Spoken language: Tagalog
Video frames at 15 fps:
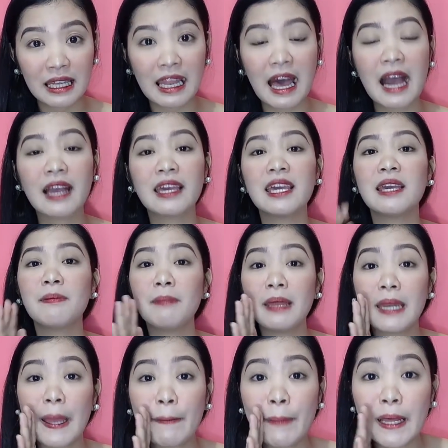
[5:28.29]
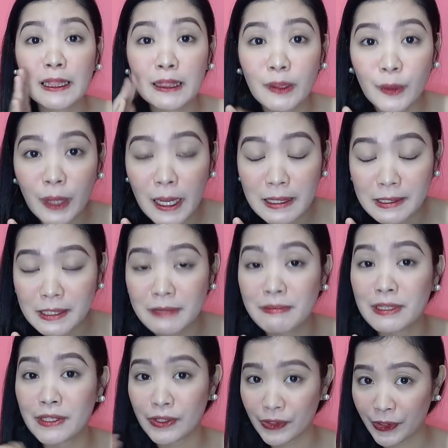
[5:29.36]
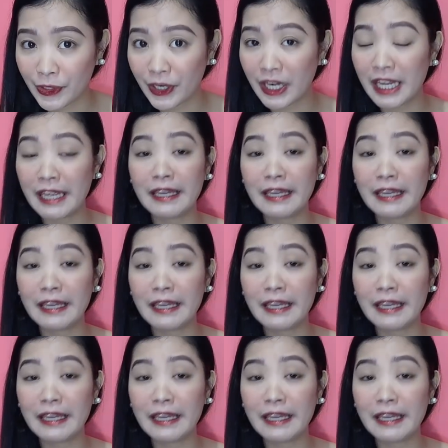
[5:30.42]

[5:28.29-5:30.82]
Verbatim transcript: laging binebetlogan si Mr.